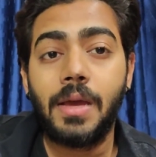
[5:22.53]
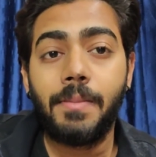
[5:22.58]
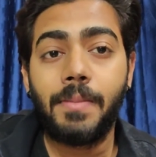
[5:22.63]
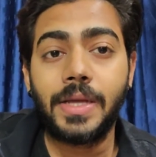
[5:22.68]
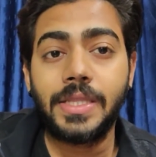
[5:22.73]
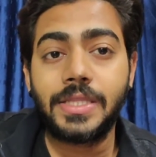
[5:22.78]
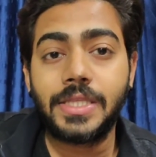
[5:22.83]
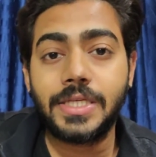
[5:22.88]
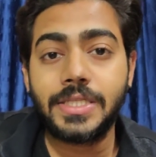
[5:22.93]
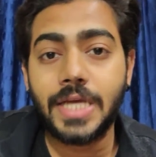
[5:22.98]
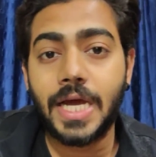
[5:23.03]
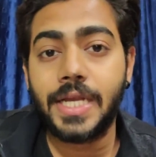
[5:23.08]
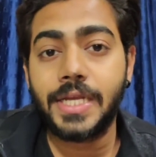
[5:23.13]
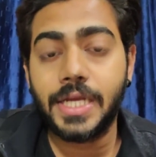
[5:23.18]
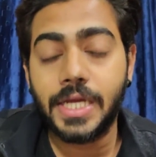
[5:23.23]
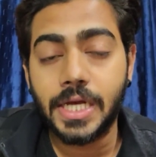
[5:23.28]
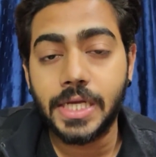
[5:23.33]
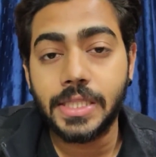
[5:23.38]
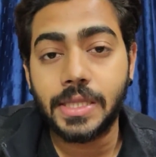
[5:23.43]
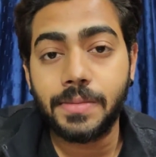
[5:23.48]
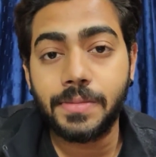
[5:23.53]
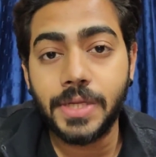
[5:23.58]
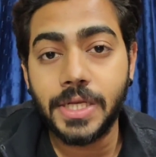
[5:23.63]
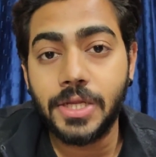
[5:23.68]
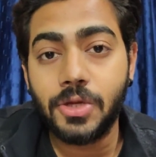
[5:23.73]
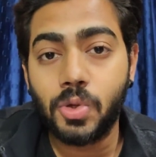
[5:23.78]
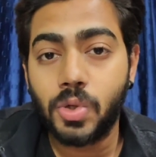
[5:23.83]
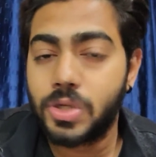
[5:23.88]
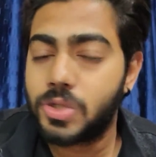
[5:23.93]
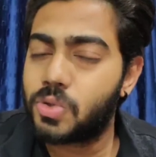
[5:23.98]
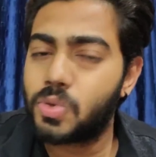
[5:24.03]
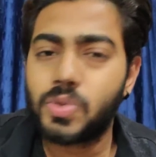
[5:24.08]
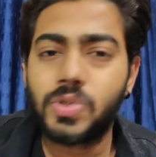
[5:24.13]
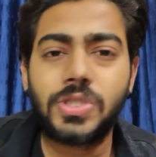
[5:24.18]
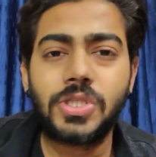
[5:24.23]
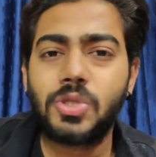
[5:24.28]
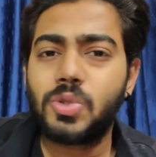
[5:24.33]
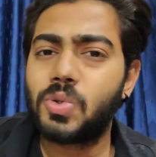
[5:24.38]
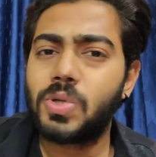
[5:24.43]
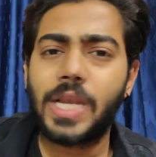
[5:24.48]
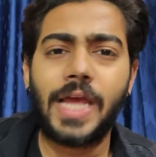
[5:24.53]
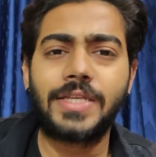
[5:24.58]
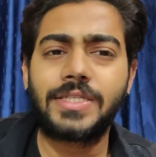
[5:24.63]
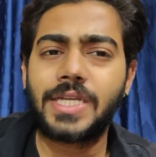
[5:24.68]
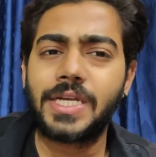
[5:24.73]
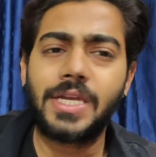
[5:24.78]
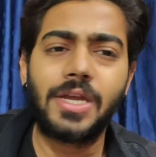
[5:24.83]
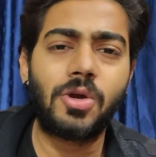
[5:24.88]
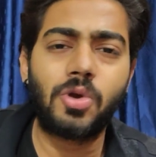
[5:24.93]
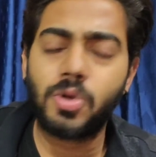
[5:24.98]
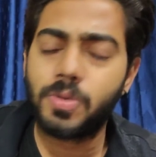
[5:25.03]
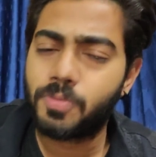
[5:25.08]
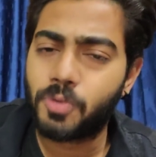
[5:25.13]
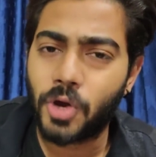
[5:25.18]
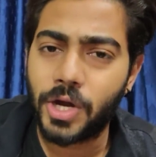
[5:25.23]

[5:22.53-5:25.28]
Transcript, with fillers: बनते जा रही है ख़त्म ही नहीं हो रही तो उससे तो क्लैश करने का कोई